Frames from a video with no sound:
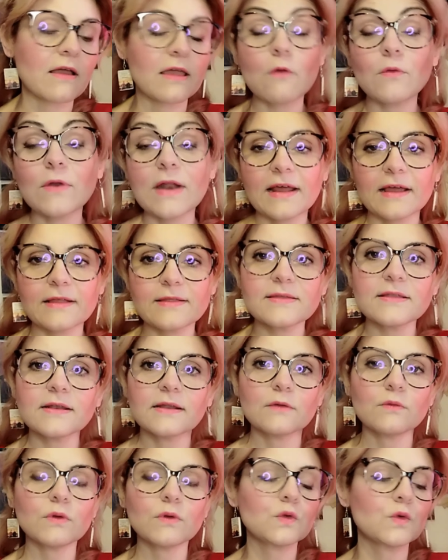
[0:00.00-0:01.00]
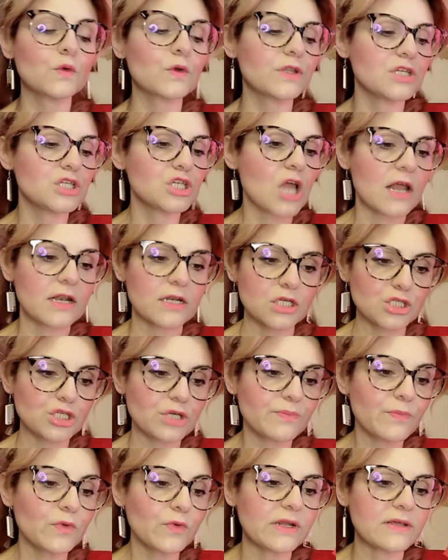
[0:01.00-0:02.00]
che è una ragazzina di 14 anni
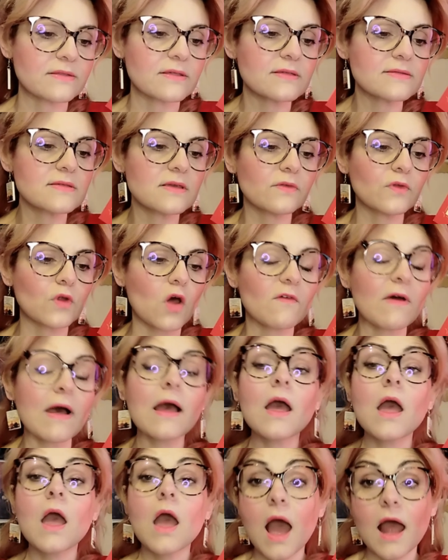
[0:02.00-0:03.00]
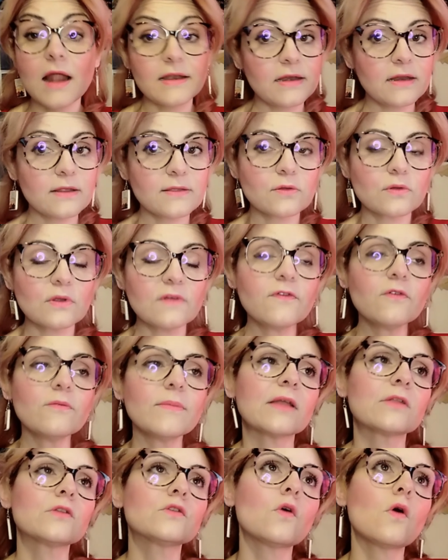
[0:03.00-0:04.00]
giapponese, e si trova all'inizio del
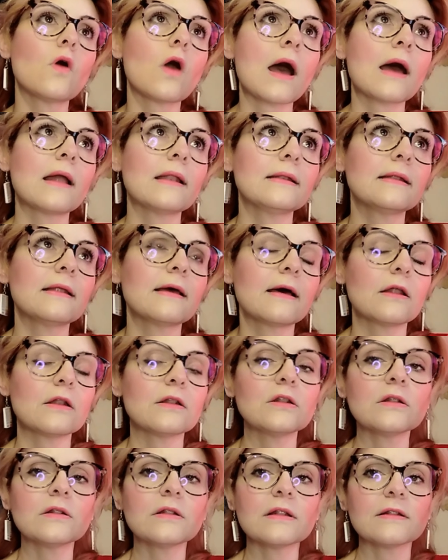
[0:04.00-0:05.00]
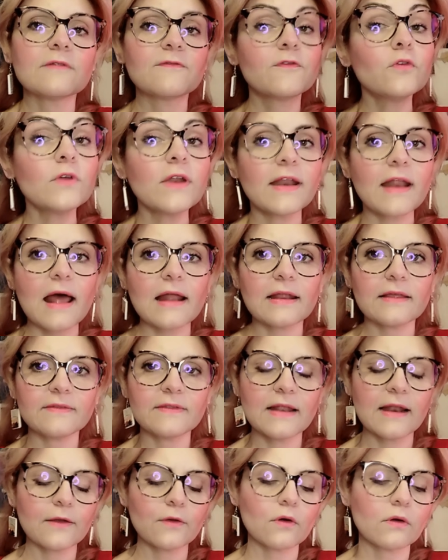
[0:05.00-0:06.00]
fumetto al funerale
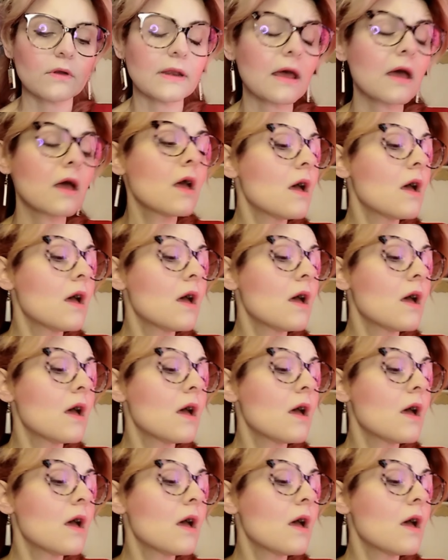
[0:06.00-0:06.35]
della nonna.